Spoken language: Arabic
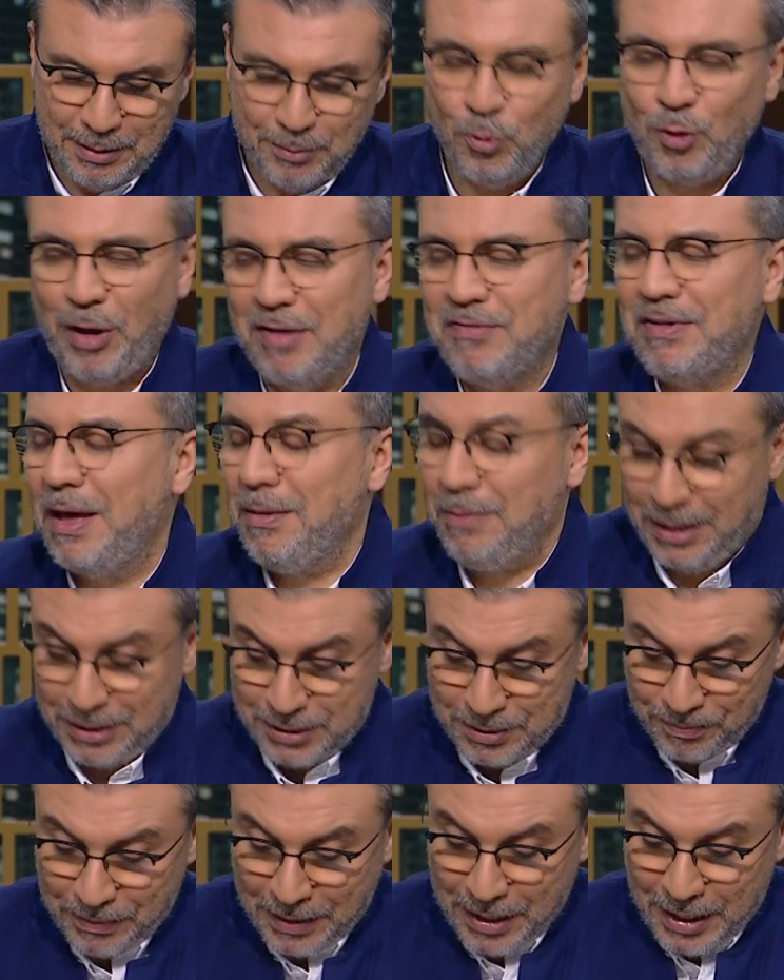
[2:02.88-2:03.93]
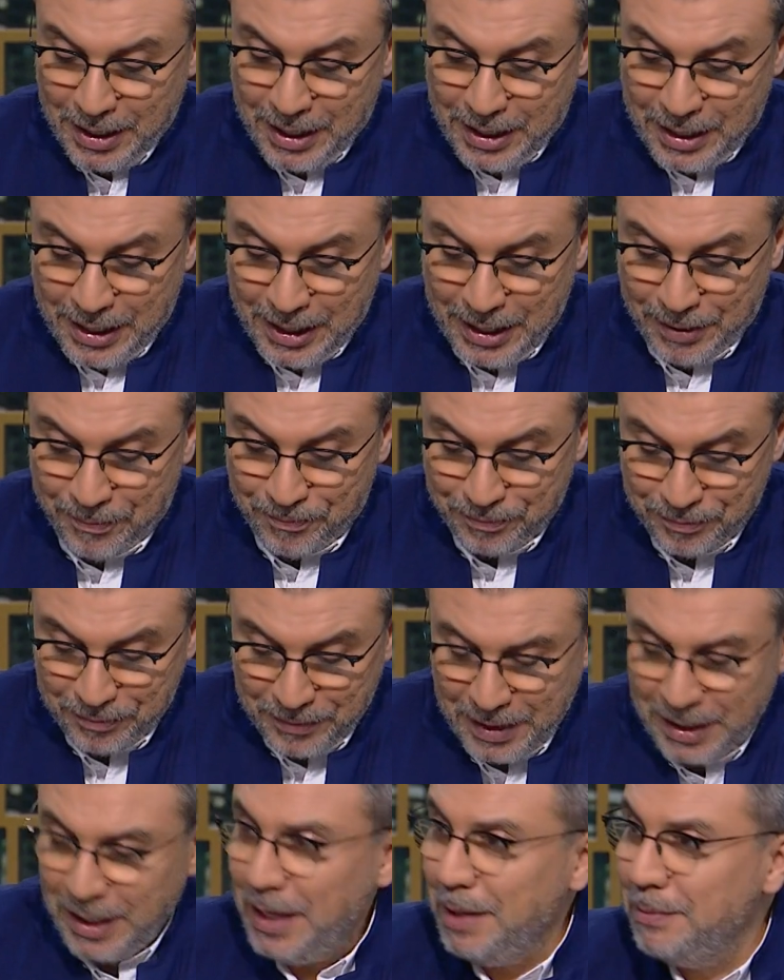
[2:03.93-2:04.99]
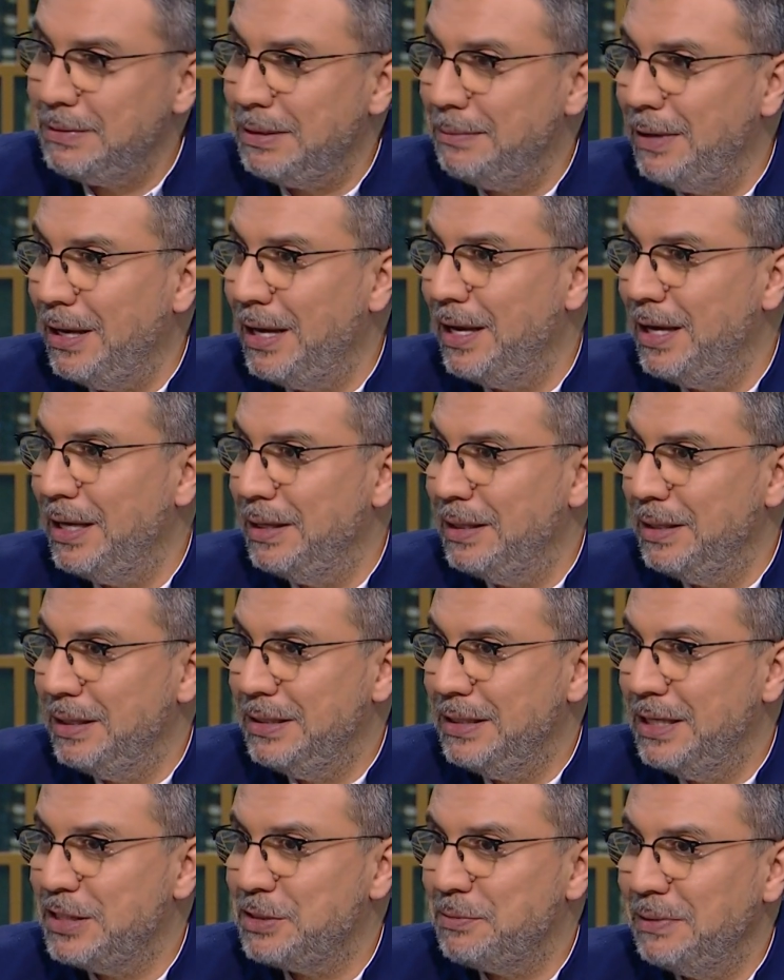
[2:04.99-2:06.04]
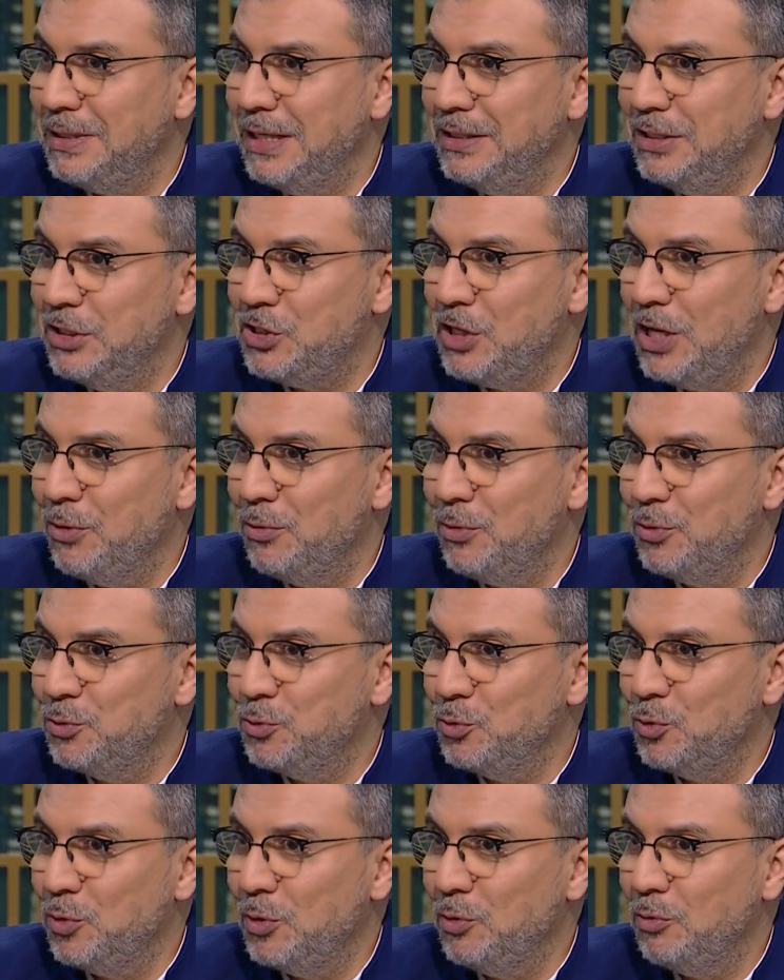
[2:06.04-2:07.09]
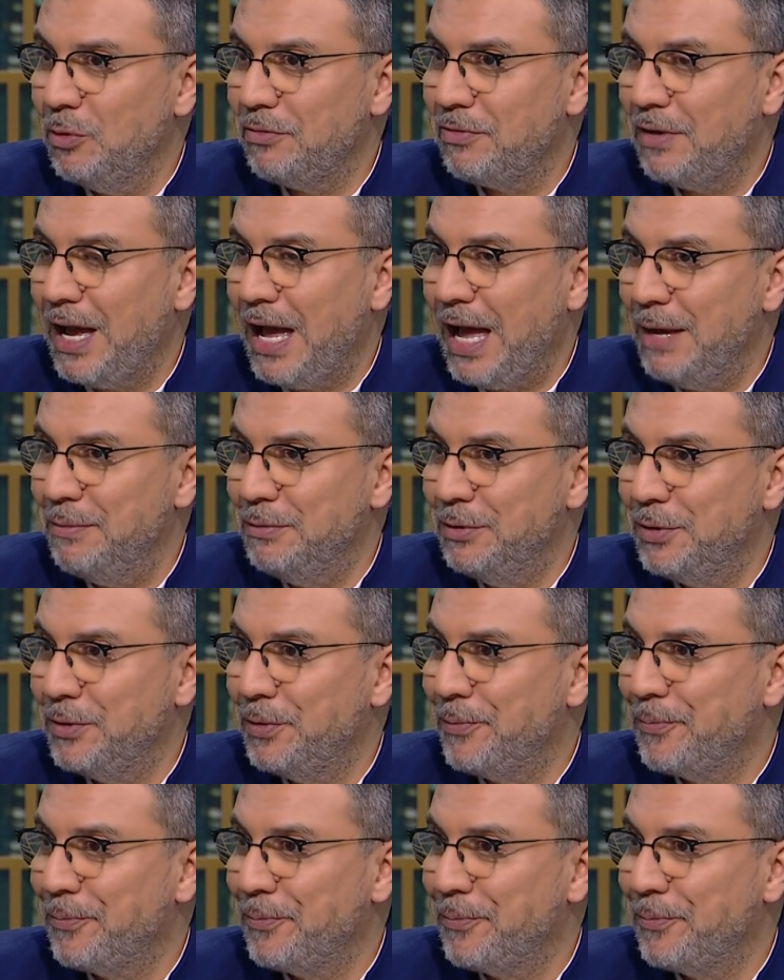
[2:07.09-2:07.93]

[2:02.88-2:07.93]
مكافحه بجد ها امتى بقى الناس بدات تشاور وتقول وفاء عامر